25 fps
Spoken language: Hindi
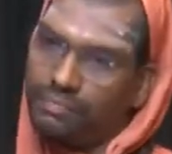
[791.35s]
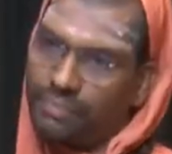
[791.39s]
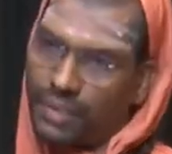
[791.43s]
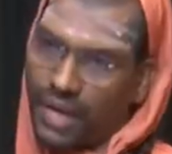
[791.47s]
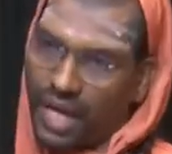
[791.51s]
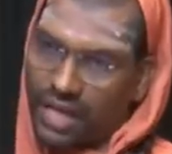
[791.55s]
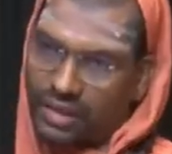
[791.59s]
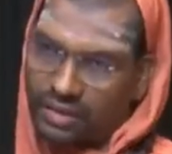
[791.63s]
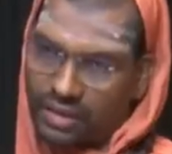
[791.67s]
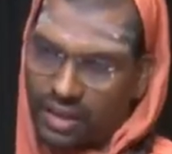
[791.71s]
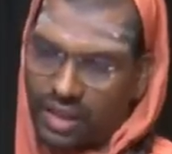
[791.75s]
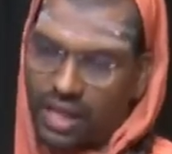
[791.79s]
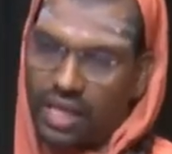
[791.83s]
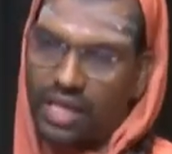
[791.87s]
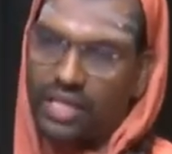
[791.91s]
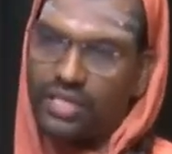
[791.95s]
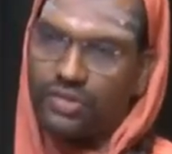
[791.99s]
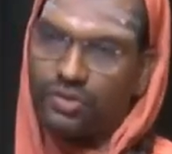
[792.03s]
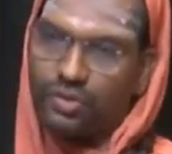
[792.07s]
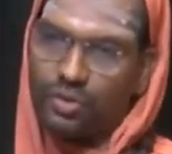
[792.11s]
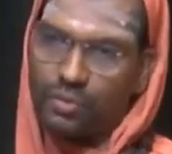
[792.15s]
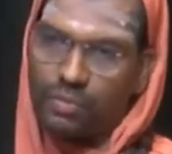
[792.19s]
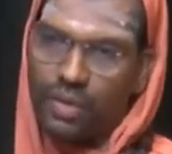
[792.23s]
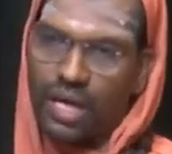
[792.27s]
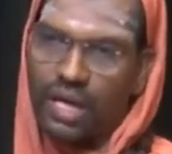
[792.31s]
प्रार्थना
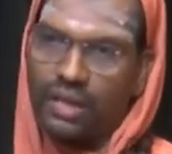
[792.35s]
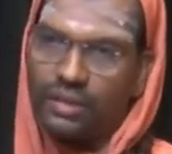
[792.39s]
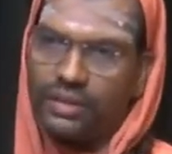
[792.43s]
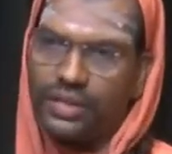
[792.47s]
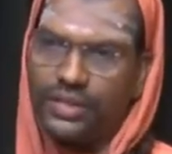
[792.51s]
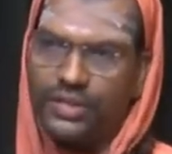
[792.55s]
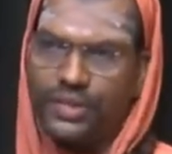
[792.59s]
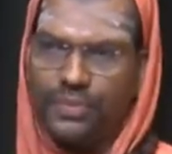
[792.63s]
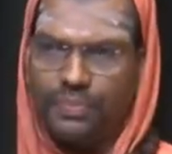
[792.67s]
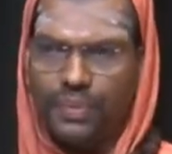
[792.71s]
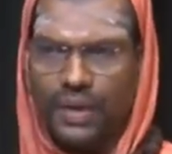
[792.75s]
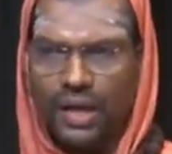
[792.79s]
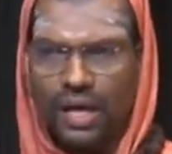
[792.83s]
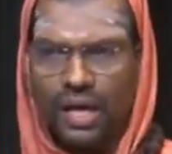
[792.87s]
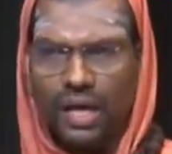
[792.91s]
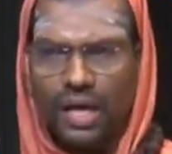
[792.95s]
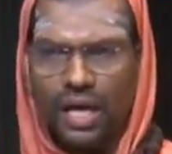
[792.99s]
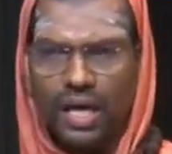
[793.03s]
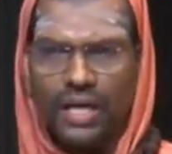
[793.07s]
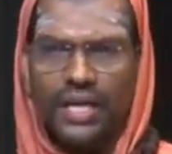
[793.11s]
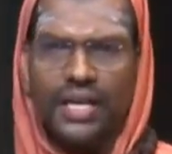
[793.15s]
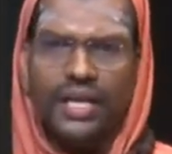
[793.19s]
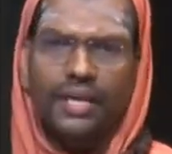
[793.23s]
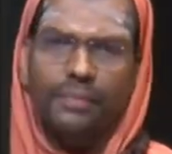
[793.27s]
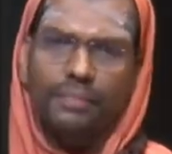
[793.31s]
इसको मानते इसी प्रकार
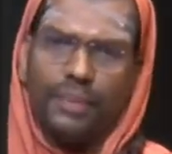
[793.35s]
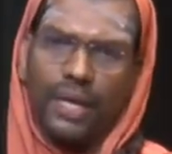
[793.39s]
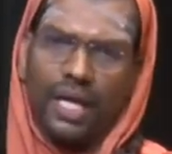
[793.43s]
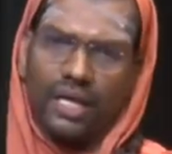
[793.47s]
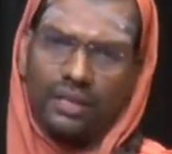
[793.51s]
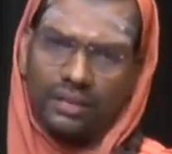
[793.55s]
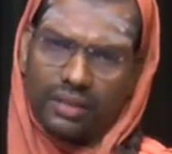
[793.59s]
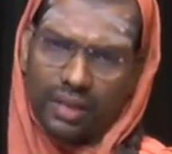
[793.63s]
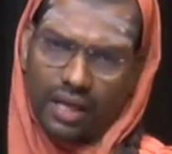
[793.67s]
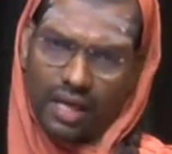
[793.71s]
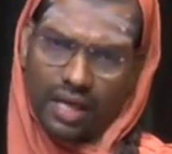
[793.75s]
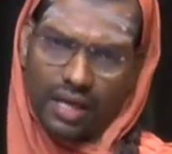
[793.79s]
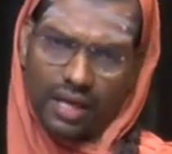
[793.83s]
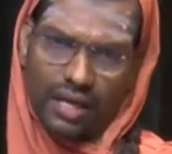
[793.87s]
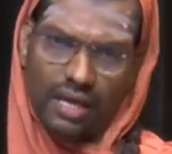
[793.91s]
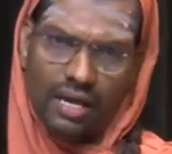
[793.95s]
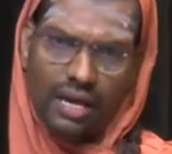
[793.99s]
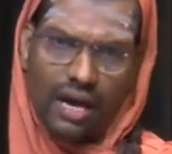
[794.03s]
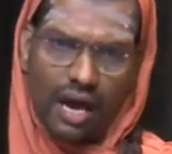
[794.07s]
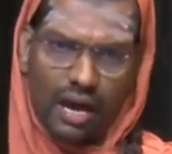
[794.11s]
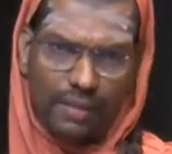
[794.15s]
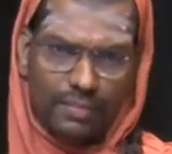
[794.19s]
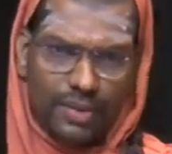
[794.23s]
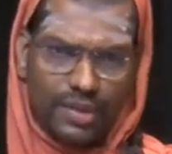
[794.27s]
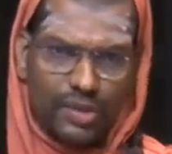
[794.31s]
अनेक प्रार्थना है
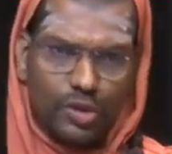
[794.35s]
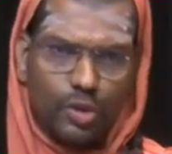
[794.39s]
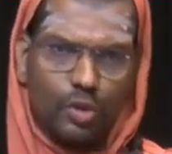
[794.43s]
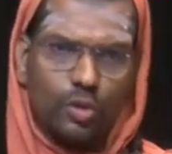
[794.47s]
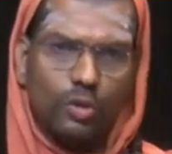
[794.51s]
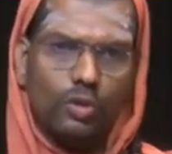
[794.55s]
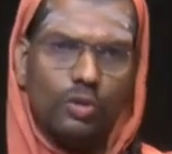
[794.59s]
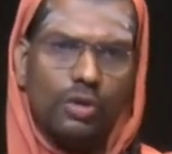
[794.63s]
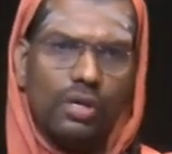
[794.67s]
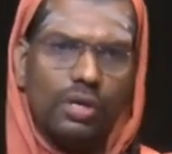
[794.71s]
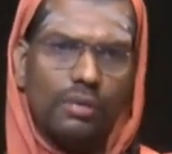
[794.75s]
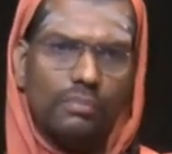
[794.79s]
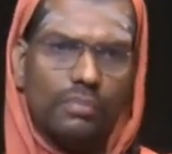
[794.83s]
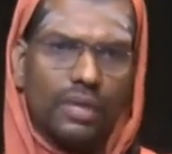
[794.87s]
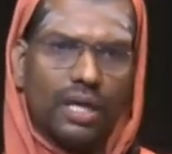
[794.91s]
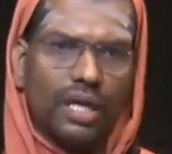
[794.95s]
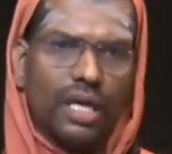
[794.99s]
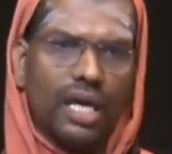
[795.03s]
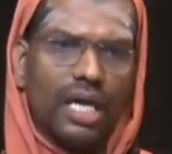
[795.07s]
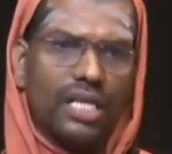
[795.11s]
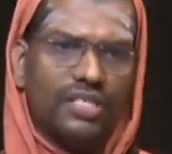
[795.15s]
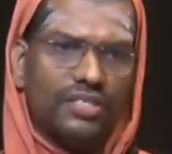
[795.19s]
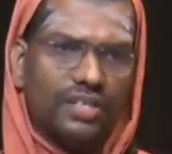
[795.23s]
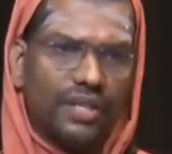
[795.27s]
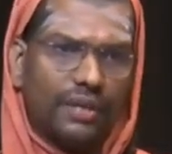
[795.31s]
अभी जो
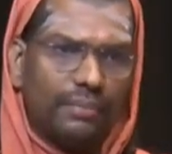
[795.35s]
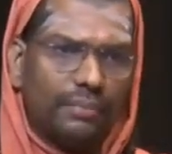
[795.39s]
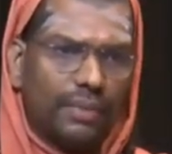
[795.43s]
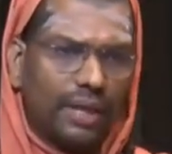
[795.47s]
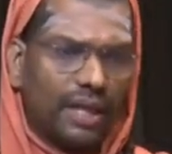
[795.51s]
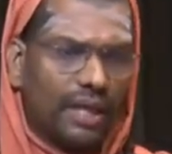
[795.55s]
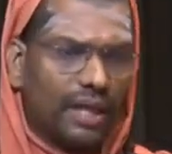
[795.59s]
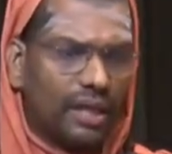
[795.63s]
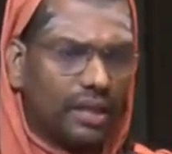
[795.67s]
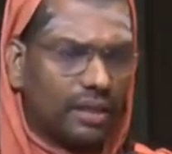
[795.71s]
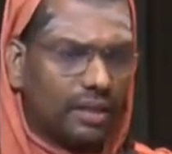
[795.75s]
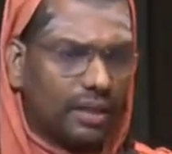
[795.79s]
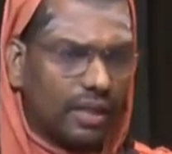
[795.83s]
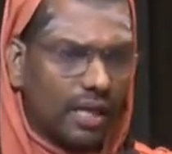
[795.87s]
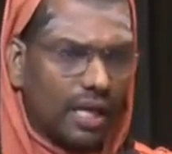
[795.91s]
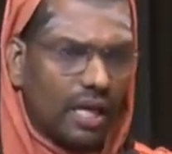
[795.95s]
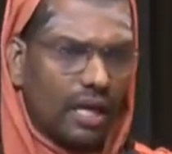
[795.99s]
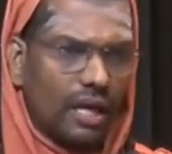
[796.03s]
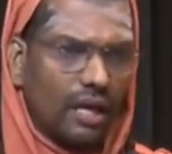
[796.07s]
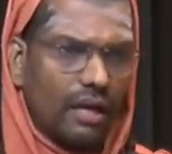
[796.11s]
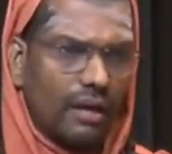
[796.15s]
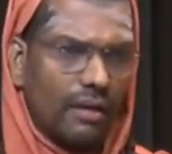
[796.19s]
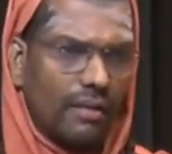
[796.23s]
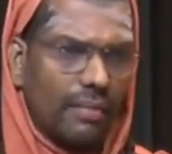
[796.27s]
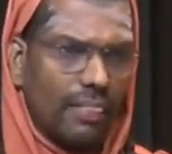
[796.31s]
मंगलाचरण मैंने
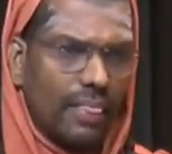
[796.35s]
किया